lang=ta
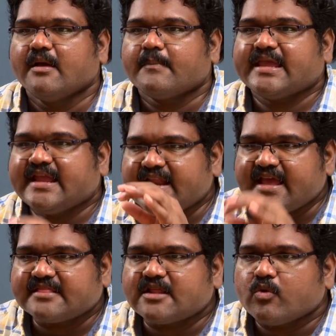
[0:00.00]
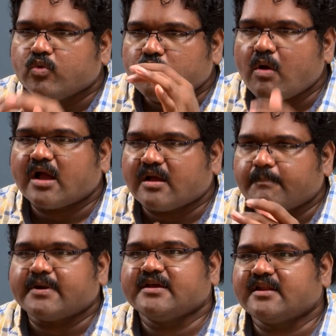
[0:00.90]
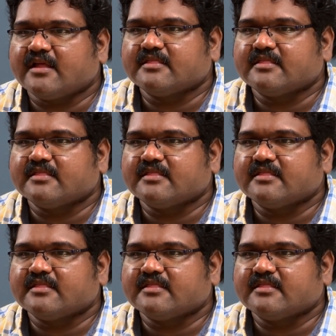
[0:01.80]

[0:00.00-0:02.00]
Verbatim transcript: இப்போ இணையத்தில் உருவாக்கப்படுகிற